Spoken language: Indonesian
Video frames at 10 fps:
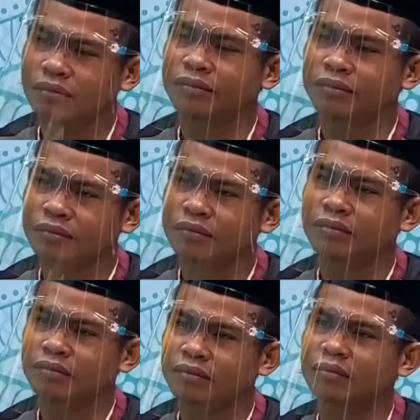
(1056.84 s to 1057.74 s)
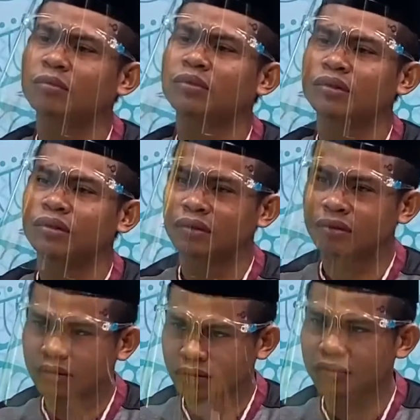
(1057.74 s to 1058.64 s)
Memuji atas nikmat
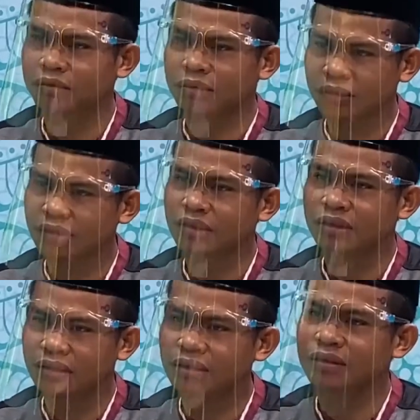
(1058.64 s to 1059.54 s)
itu. Ya, ya, ya.